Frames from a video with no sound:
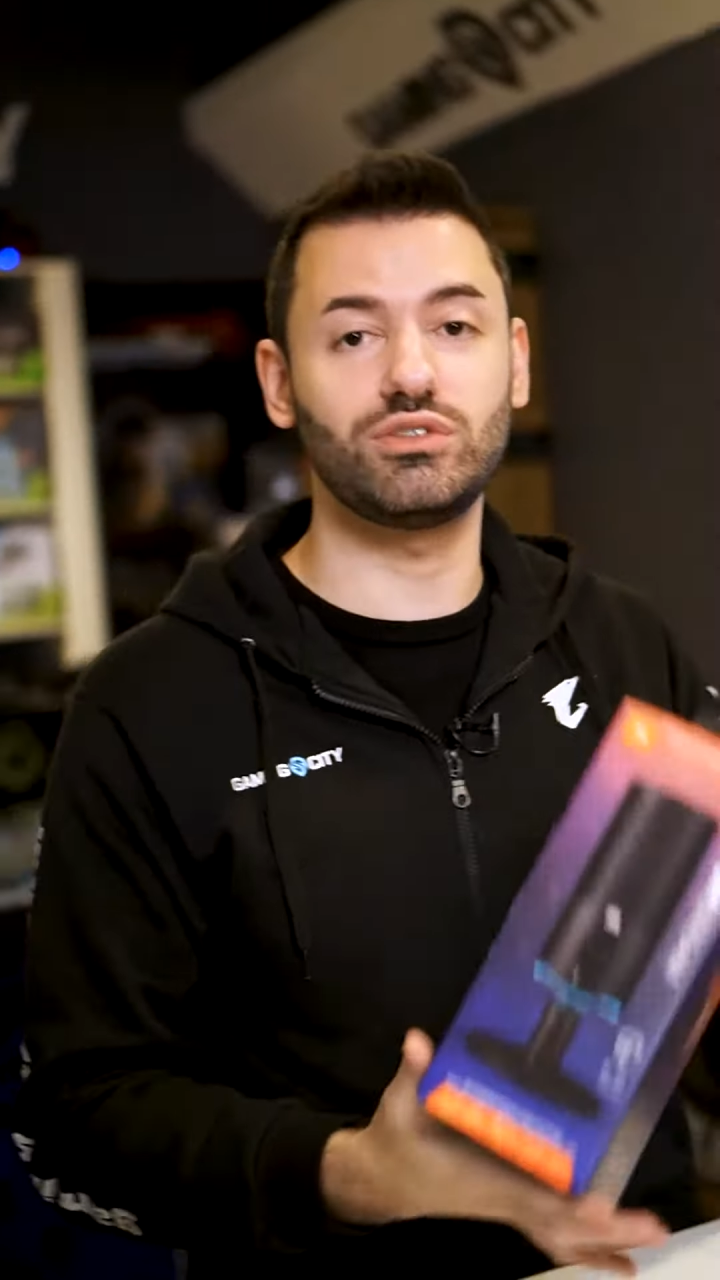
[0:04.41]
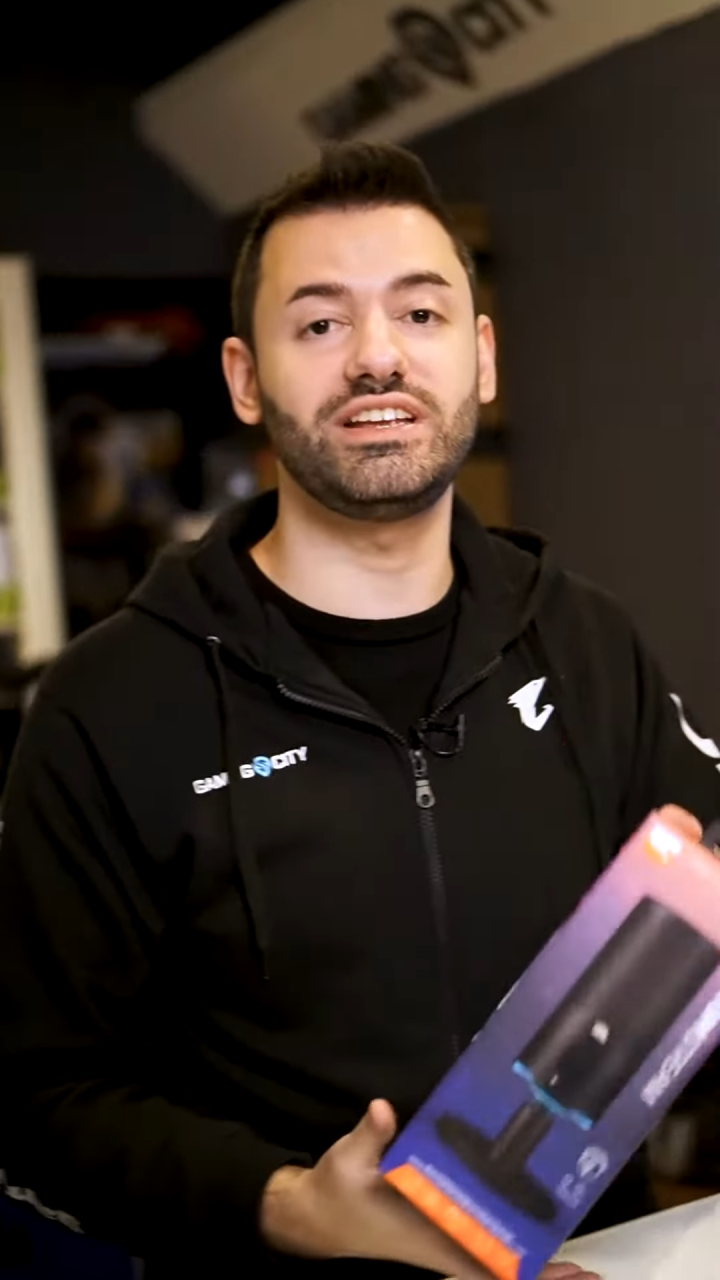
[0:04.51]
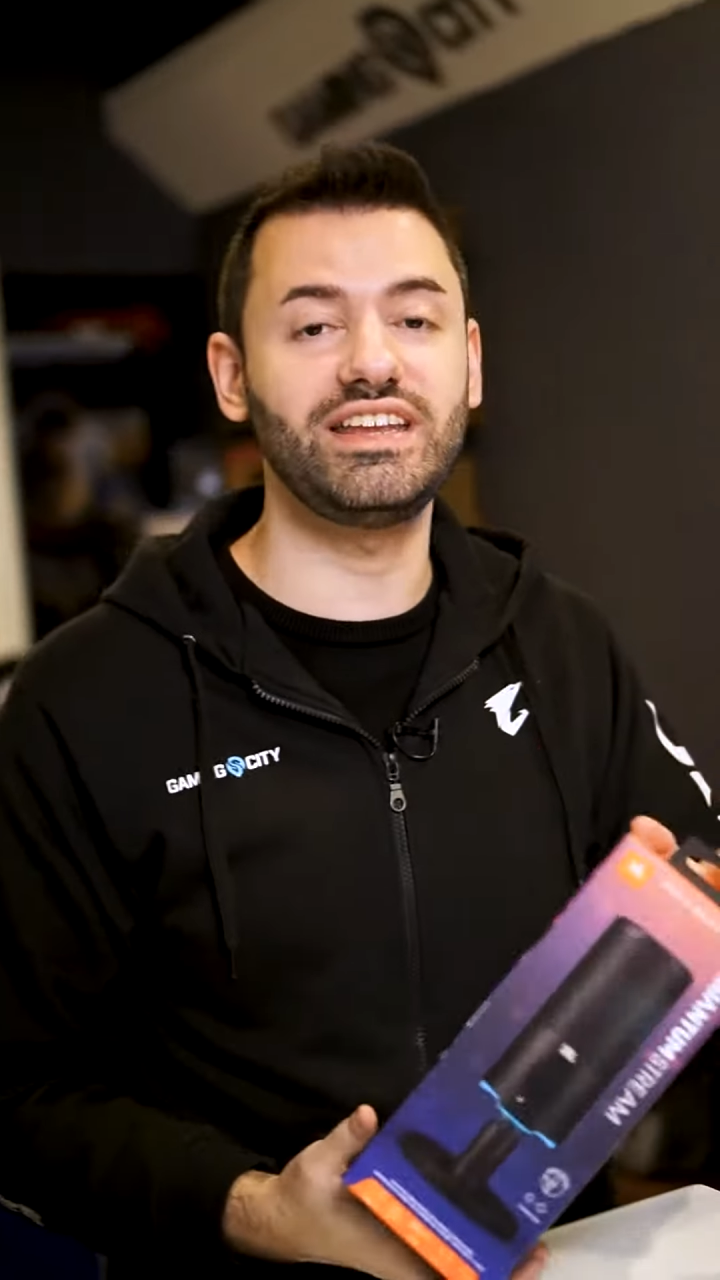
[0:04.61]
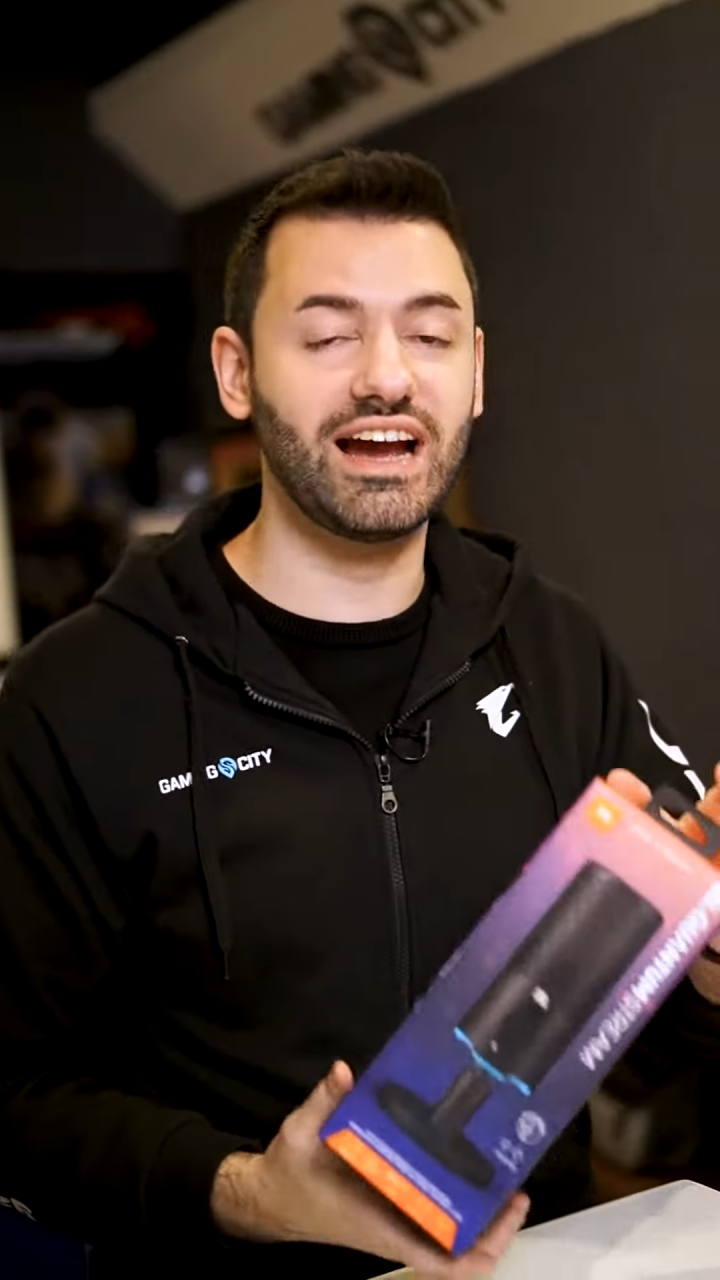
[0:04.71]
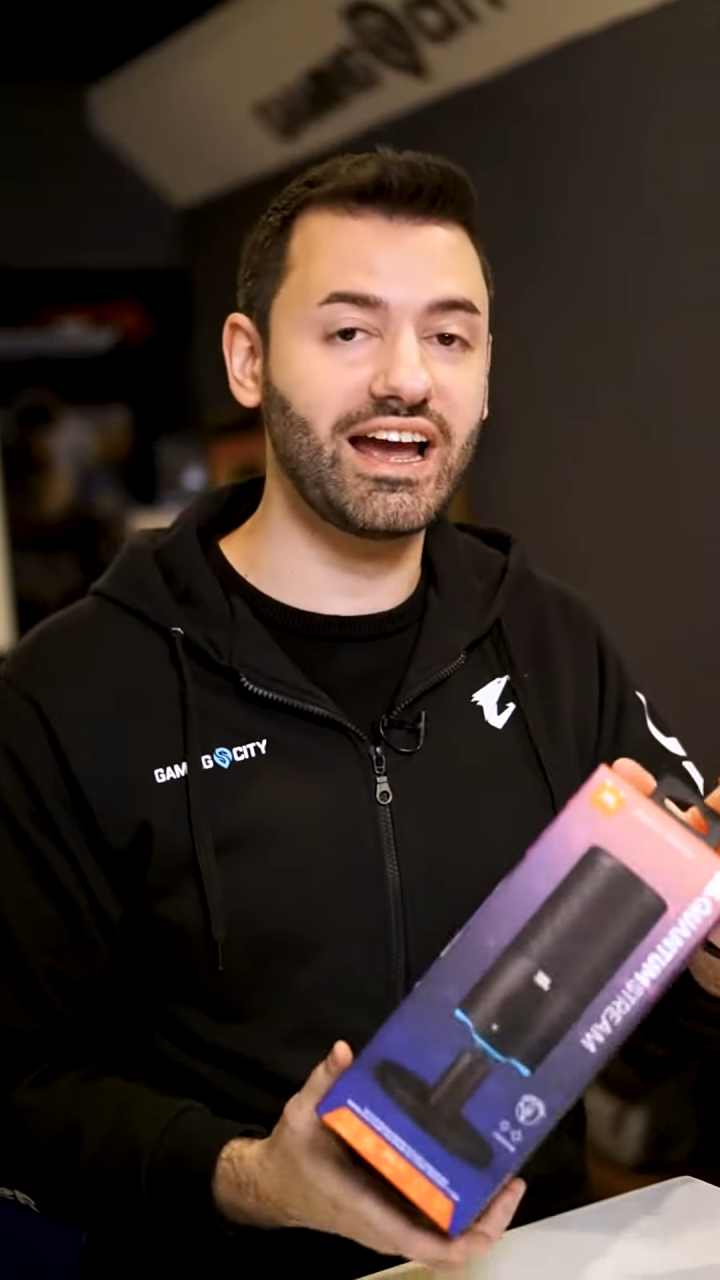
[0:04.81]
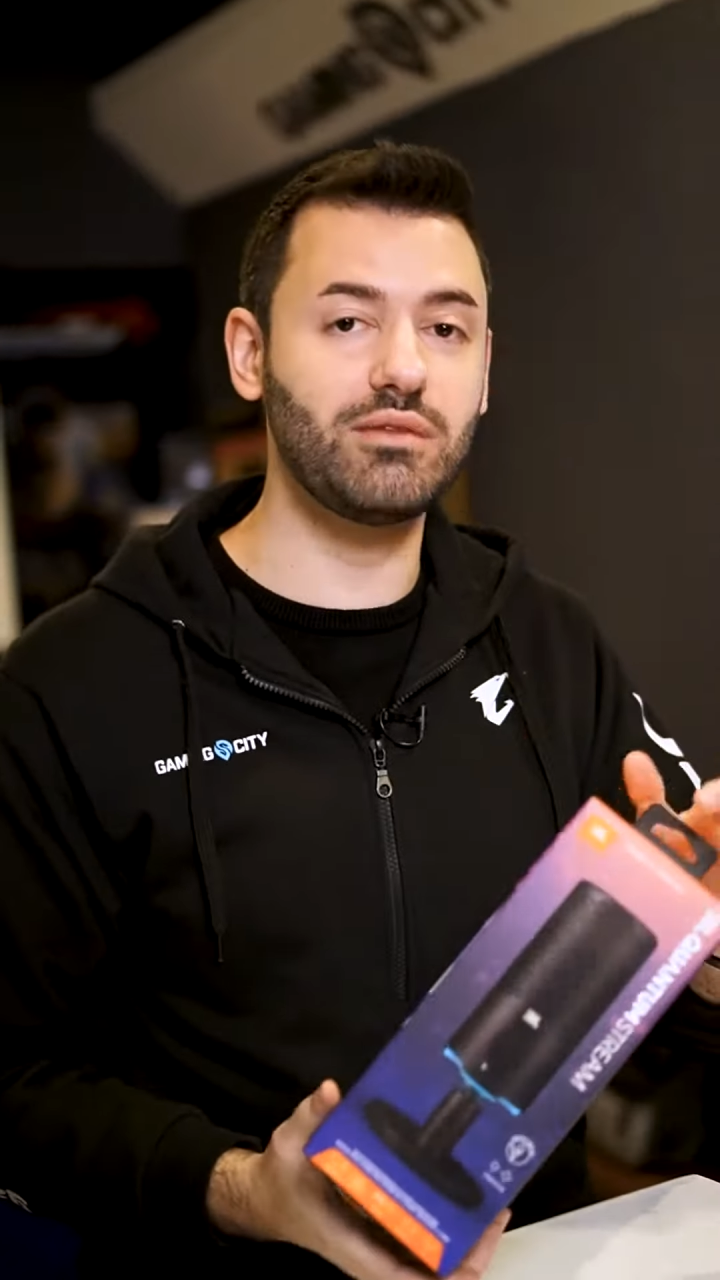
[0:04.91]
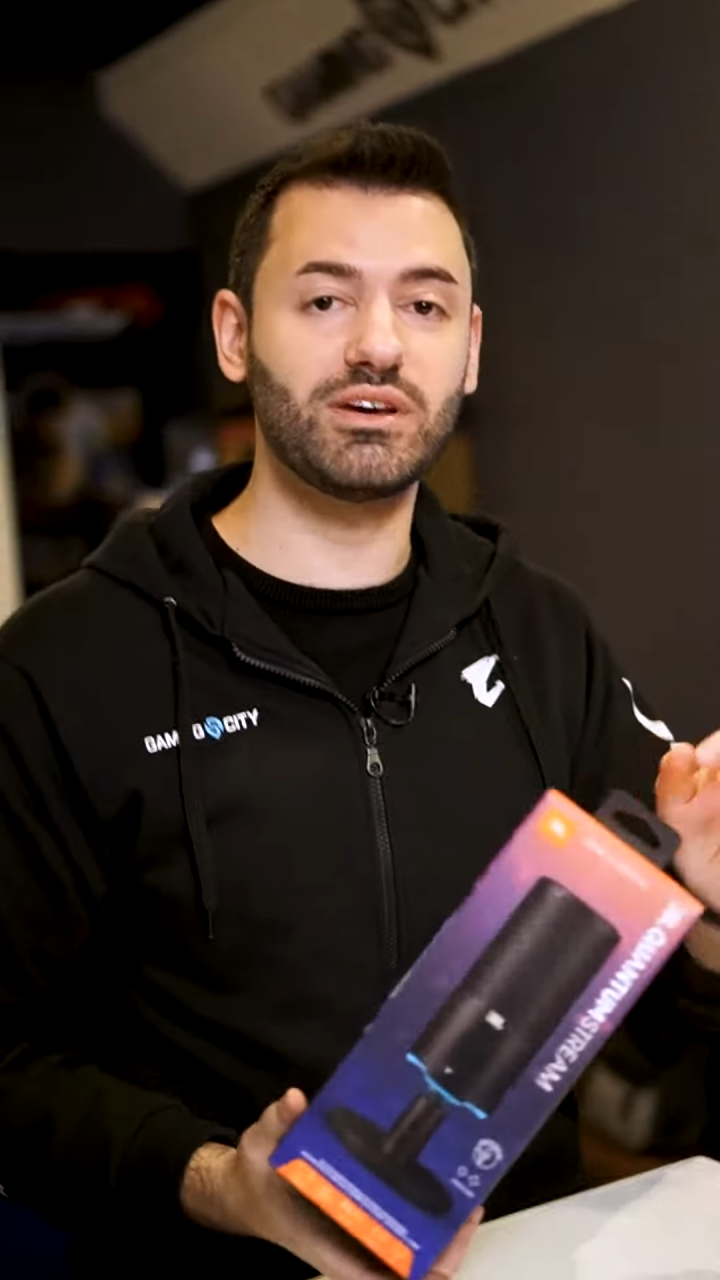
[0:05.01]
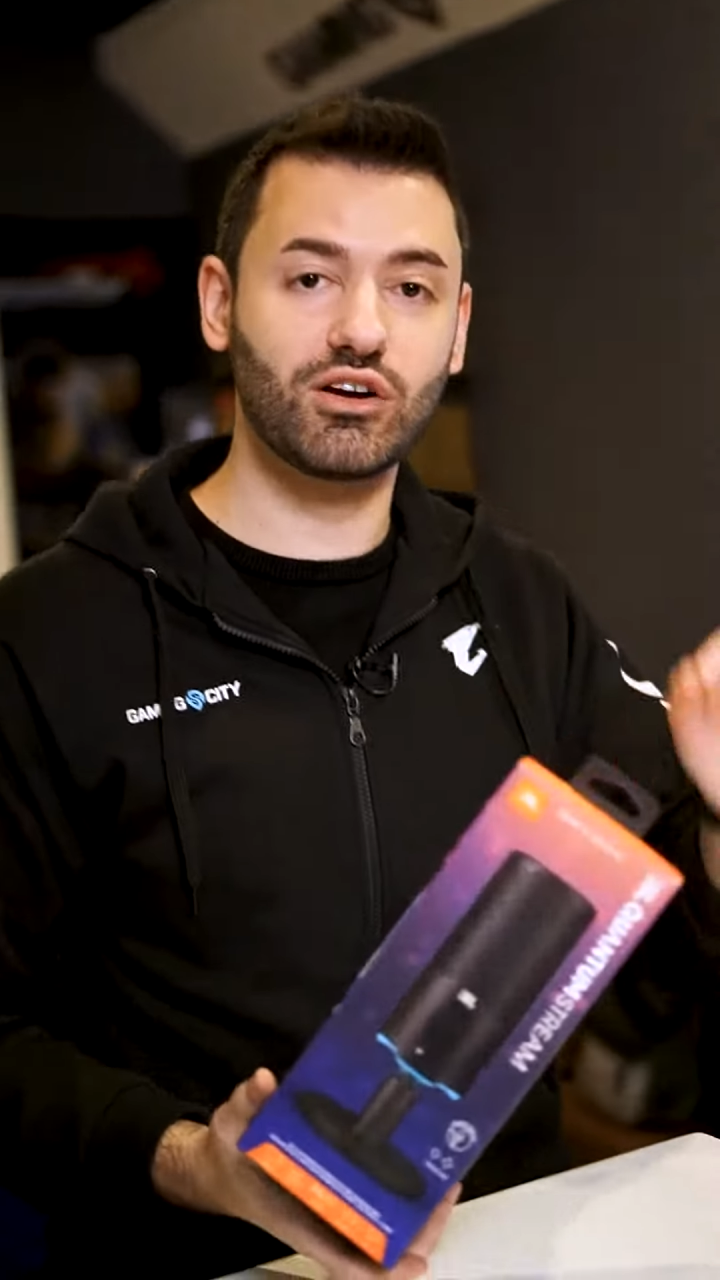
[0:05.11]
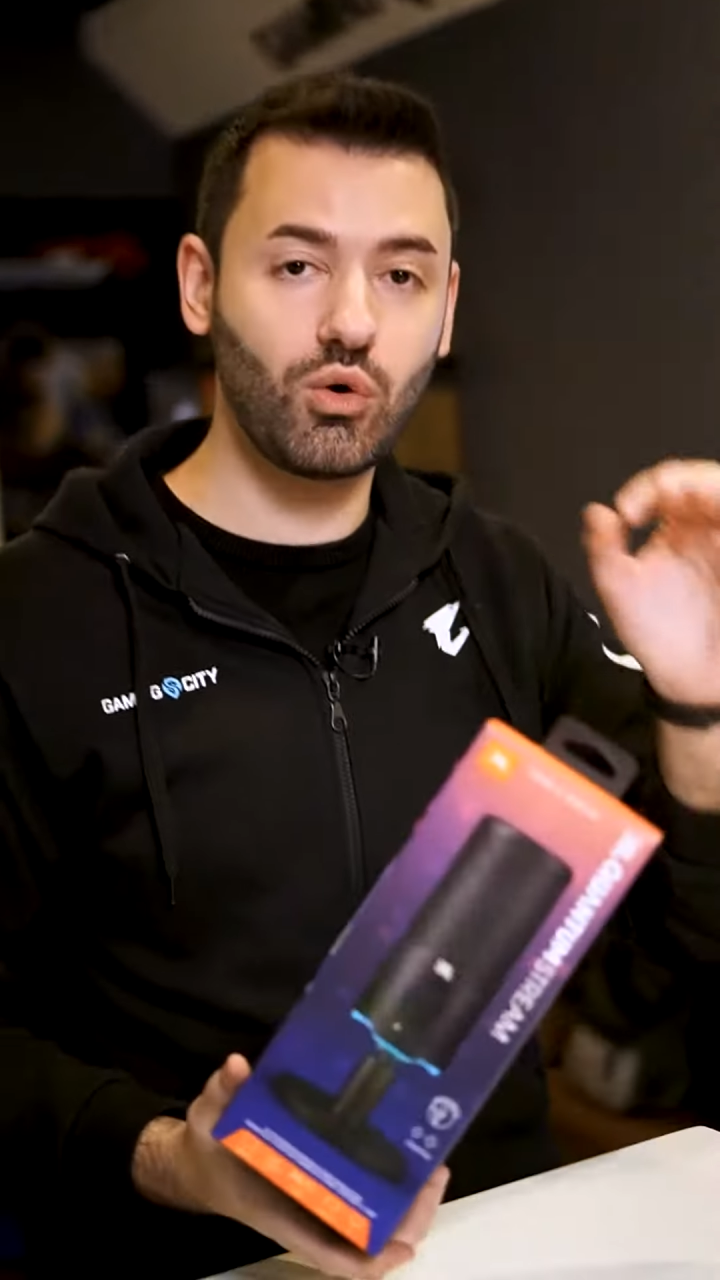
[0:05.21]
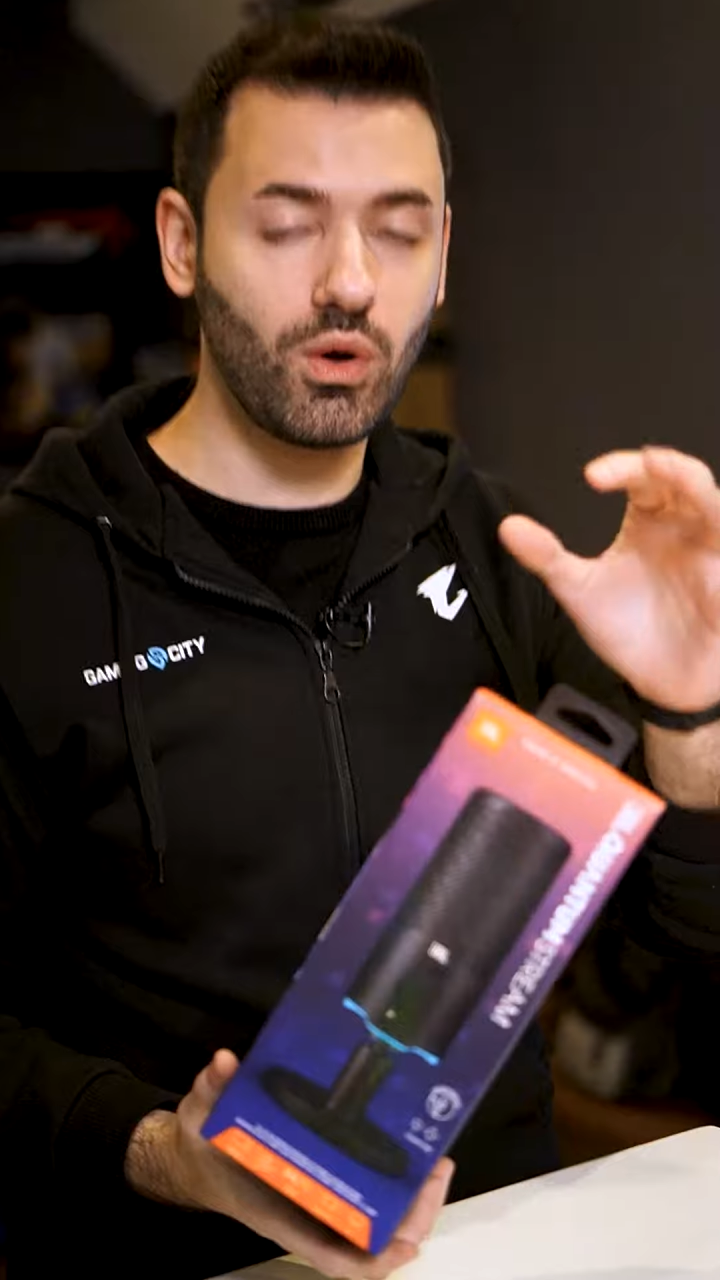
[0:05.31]
su línea
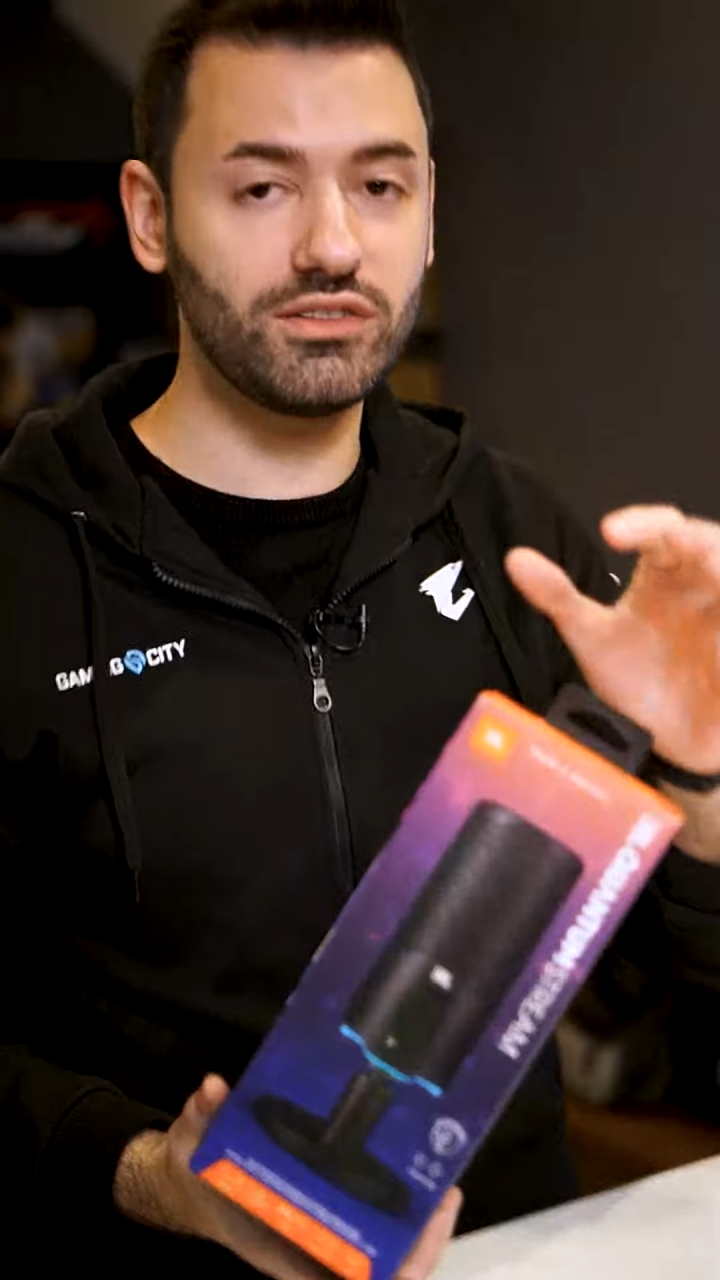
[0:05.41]
gamer